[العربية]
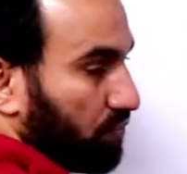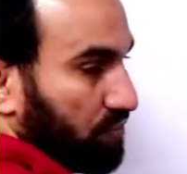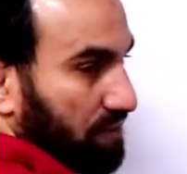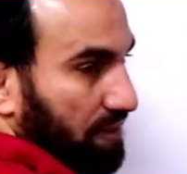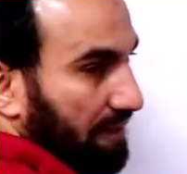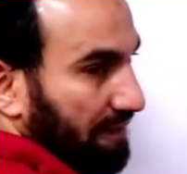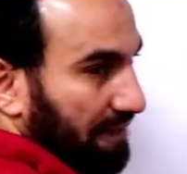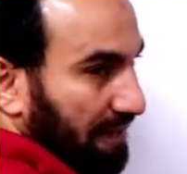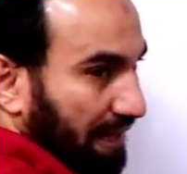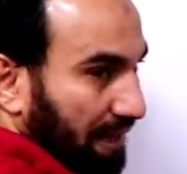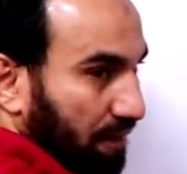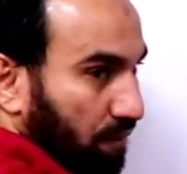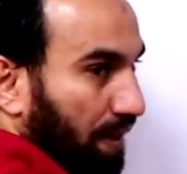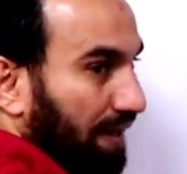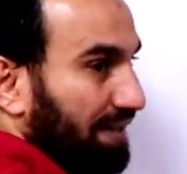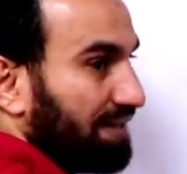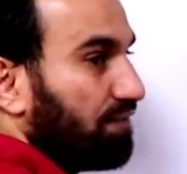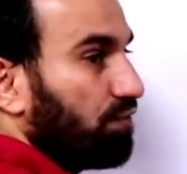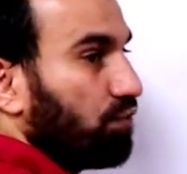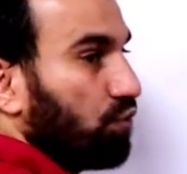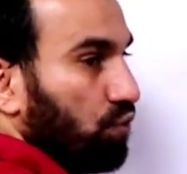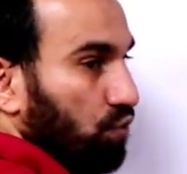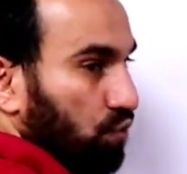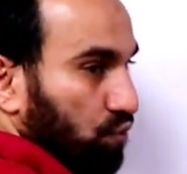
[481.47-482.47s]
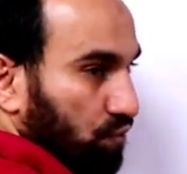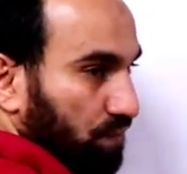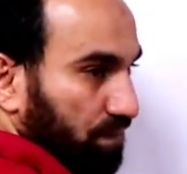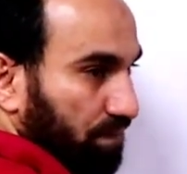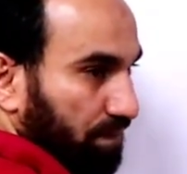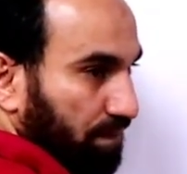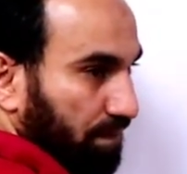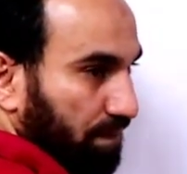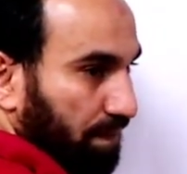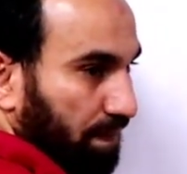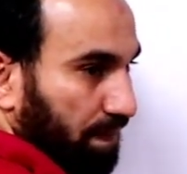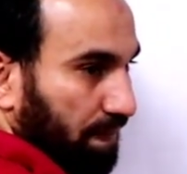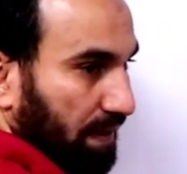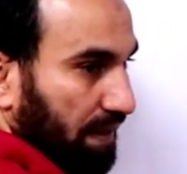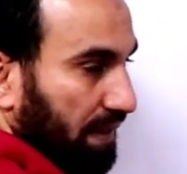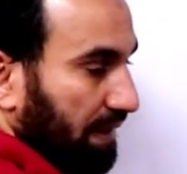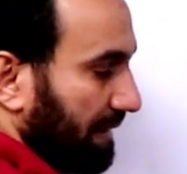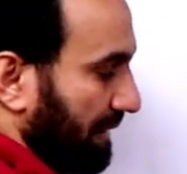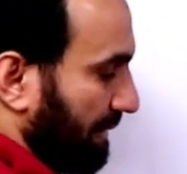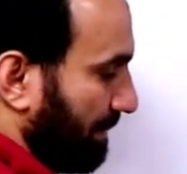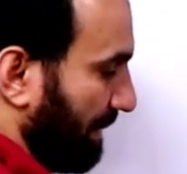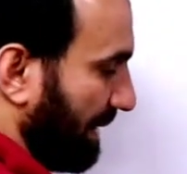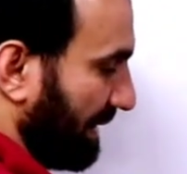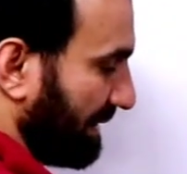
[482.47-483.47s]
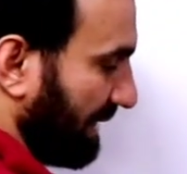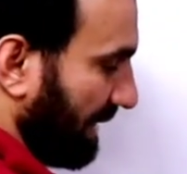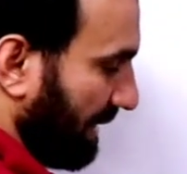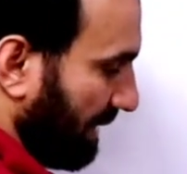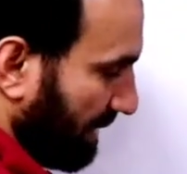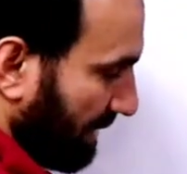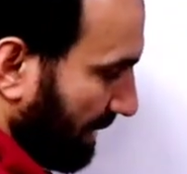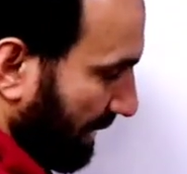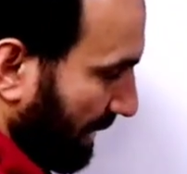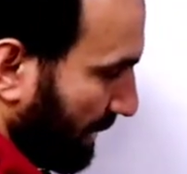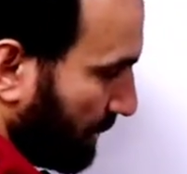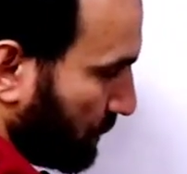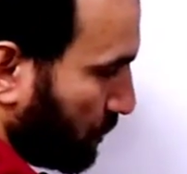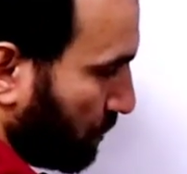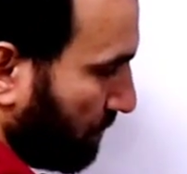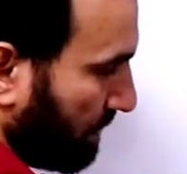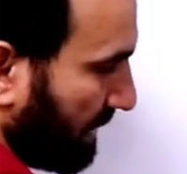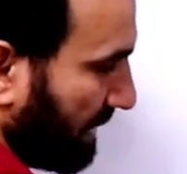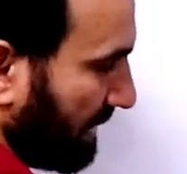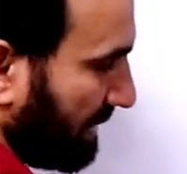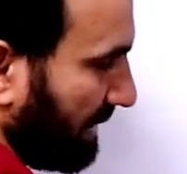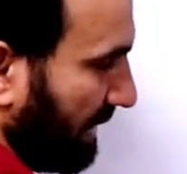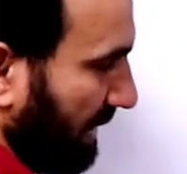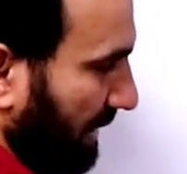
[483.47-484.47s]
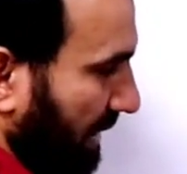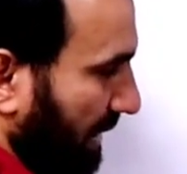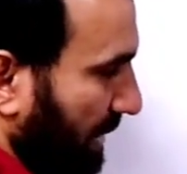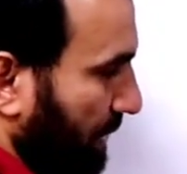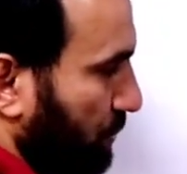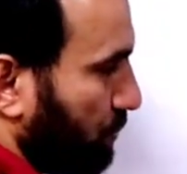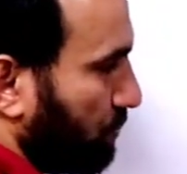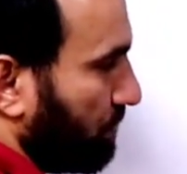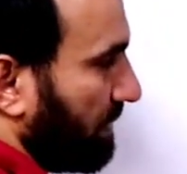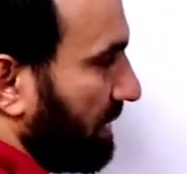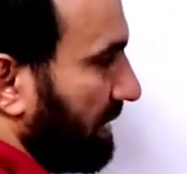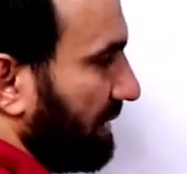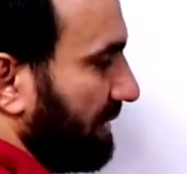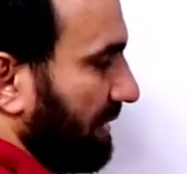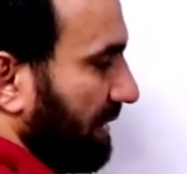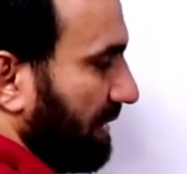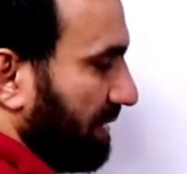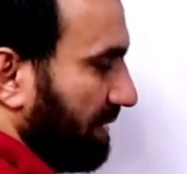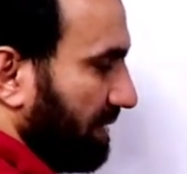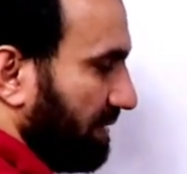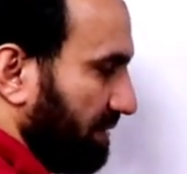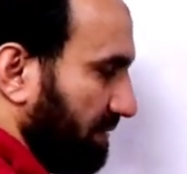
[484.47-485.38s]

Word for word: الجزيئيه تلاقيها واحده في كله يبقى ده ايزومر لده ايزومر لده